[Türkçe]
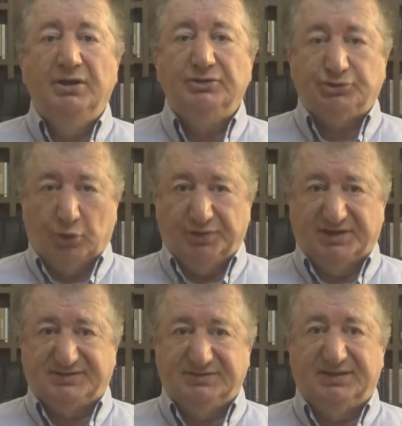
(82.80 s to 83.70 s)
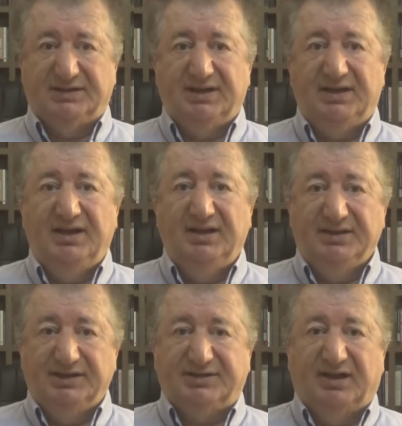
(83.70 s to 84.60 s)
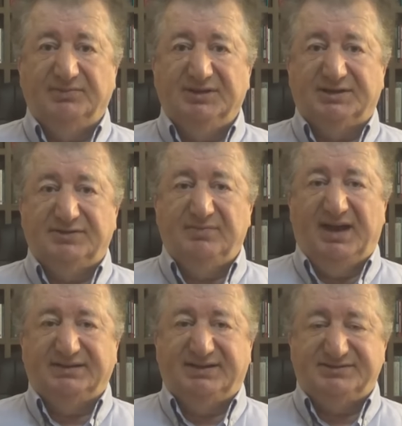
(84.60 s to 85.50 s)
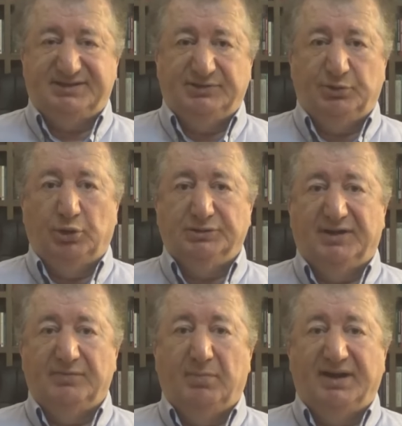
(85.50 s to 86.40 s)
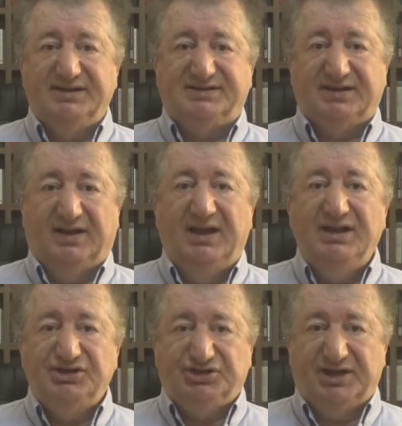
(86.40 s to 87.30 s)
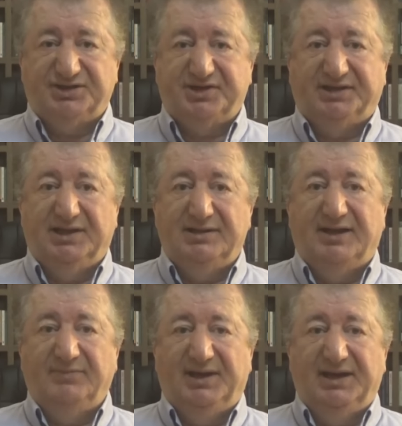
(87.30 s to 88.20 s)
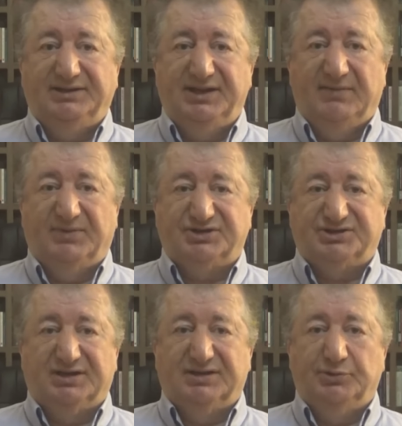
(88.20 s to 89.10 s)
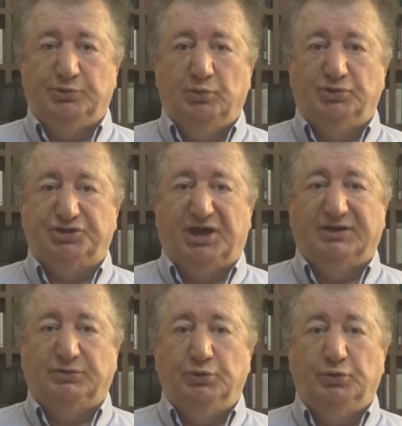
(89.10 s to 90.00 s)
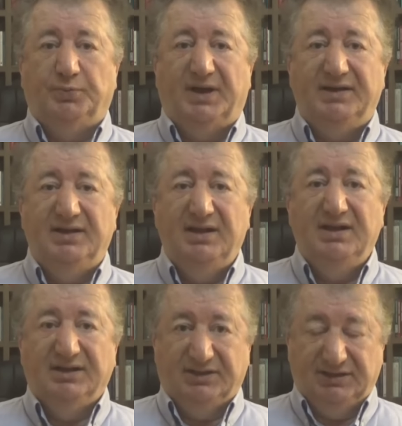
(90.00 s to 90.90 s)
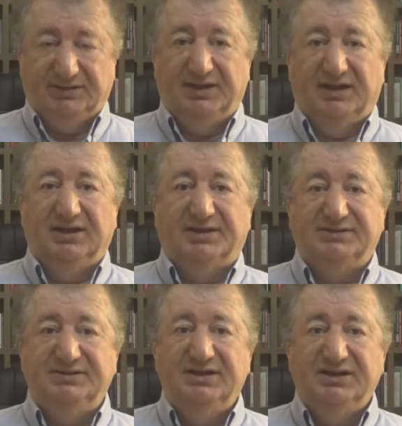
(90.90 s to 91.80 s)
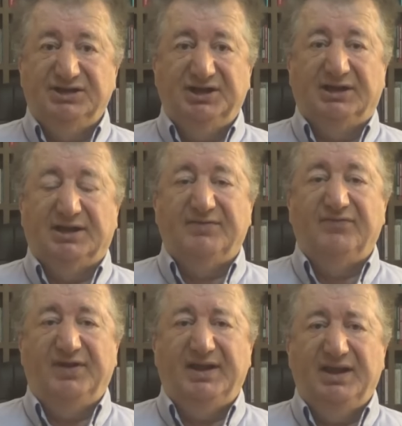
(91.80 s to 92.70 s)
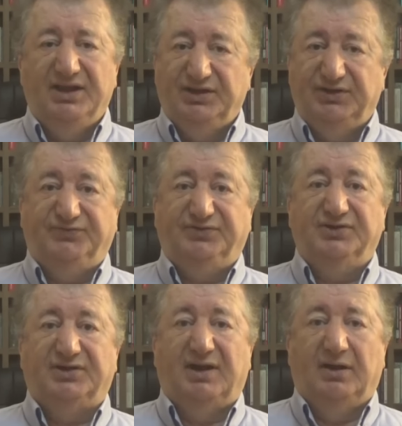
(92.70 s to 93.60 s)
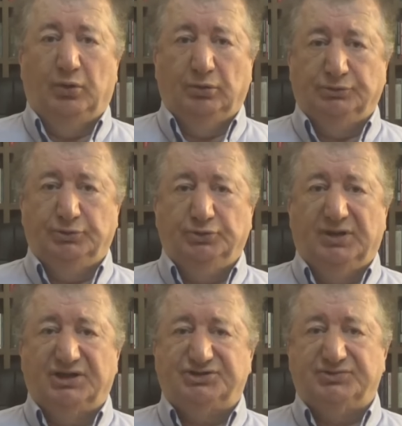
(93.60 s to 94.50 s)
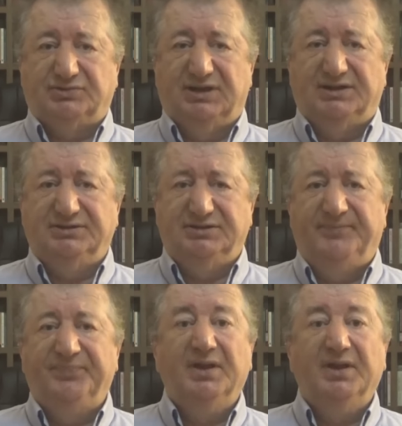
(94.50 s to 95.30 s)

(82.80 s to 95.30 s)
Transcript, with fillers: Sonrasında da İthamların merkezinde olan Manisa Şehzadeler Belediye Başkanı Gülşah Durbay iddiaların yalan ve iftira olduğunu açıkladı.